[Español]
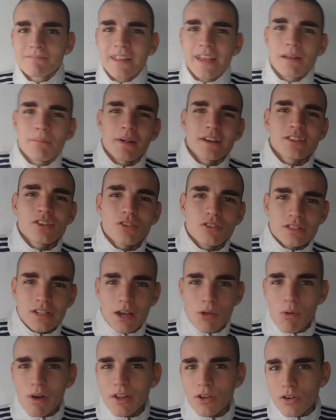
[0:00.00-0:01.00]
el partido contra
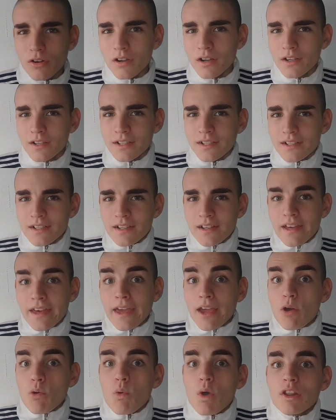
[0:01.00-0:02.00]
Ecuador
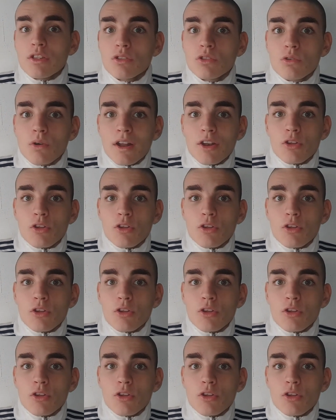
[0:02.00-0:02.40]
en cuanto